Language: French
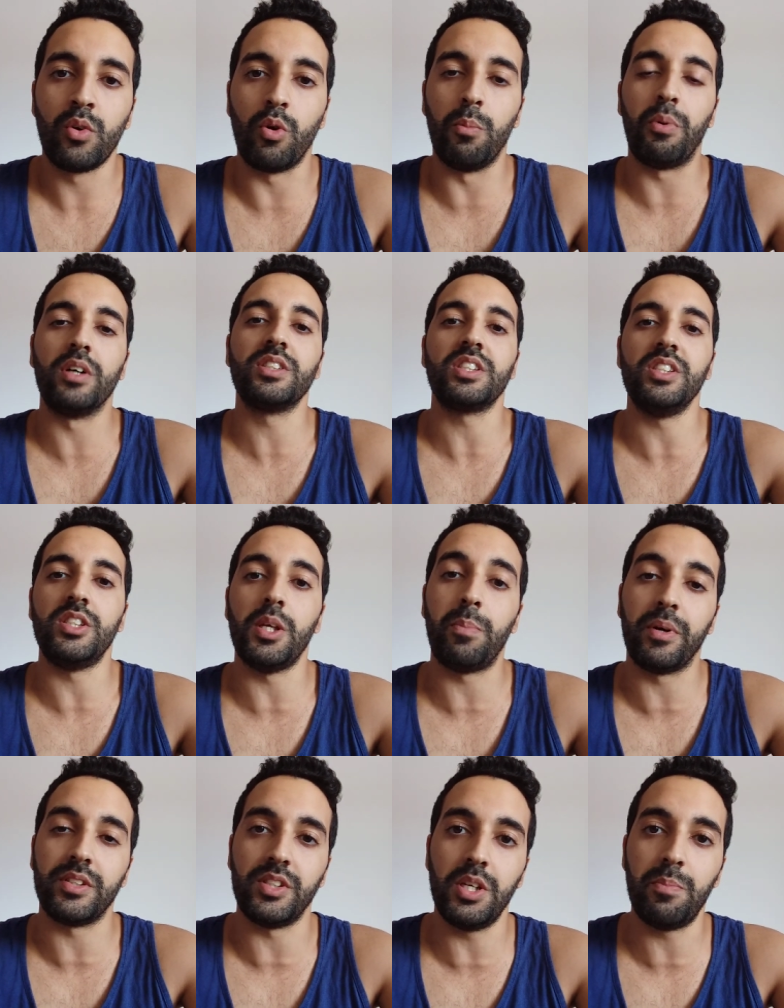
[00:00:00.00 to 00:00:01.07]
comprendre ce qui s'est
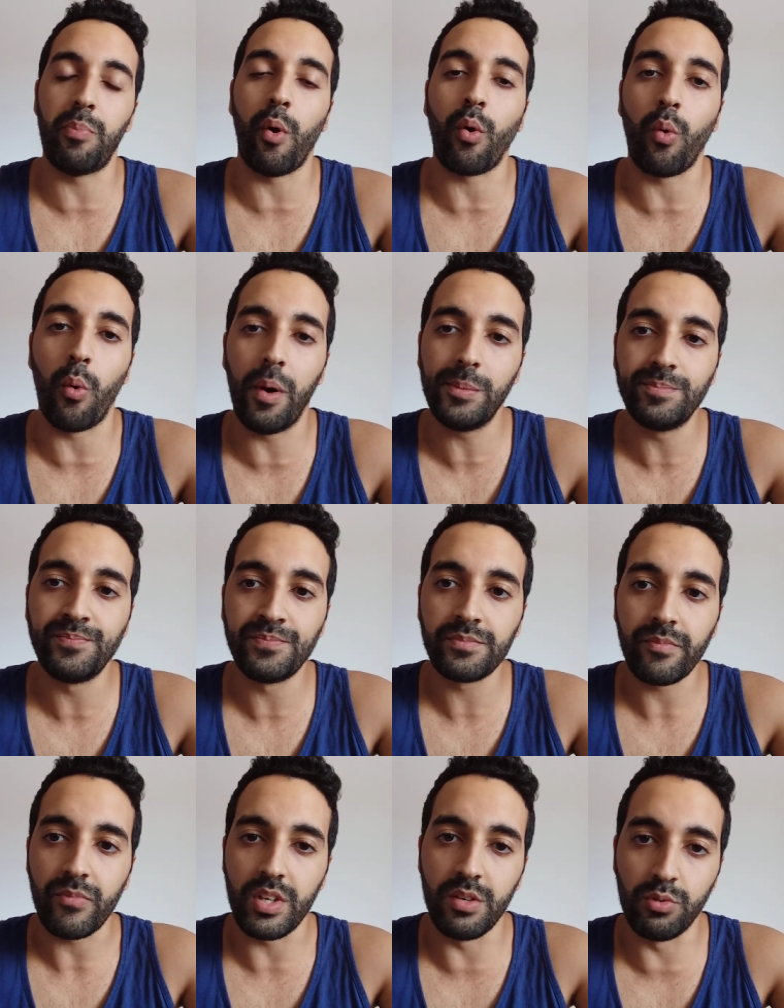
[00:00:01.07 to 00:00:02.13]
passé, pourquoi
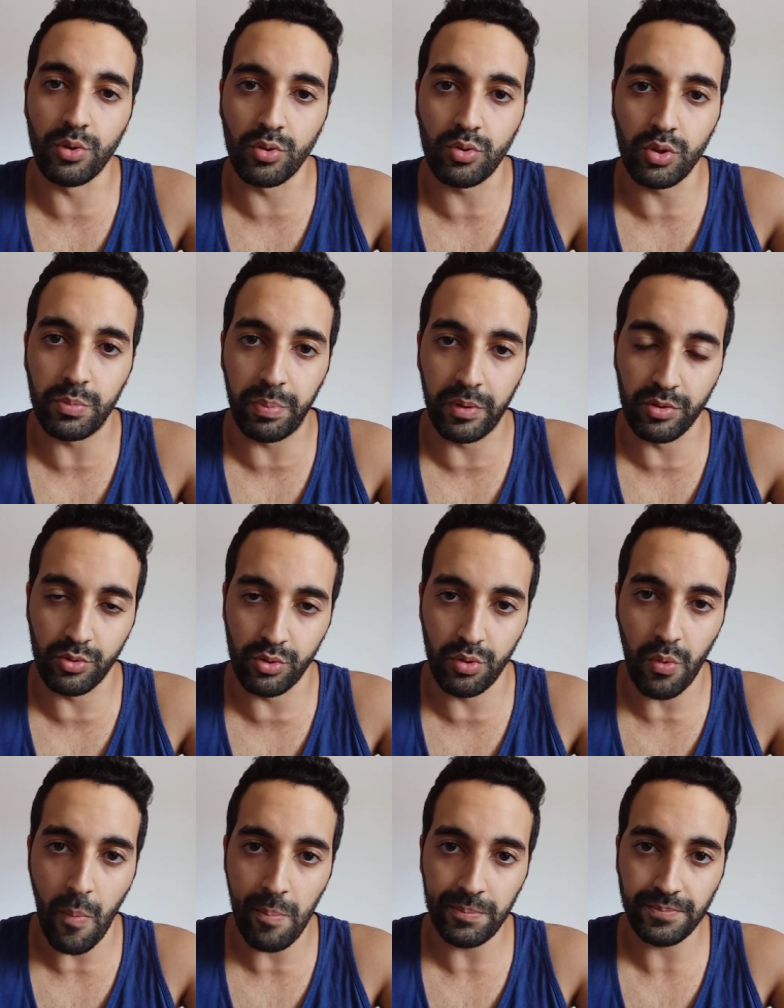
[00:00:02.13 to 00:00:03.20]
ils vous ont suspendu.